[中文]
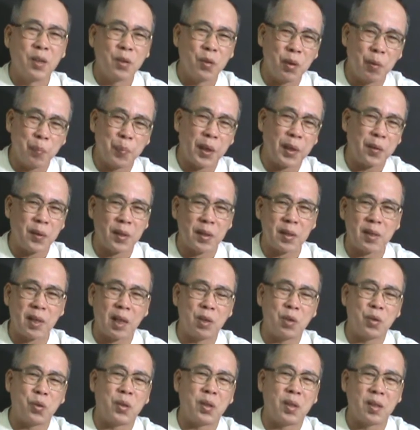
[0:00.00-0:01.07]
或偏远
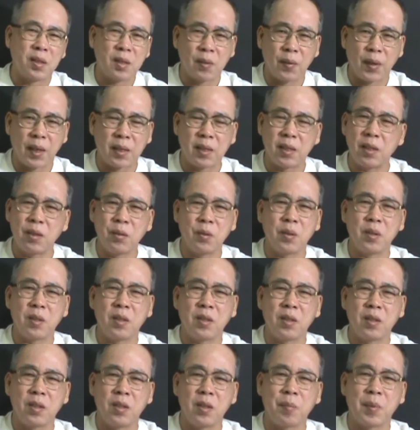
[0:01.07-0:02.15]
山区的之外，几乎
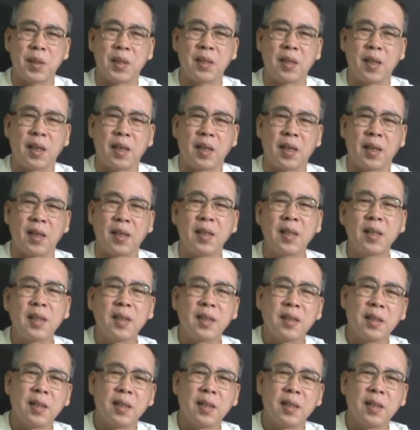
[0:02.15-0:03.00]
基本上哈，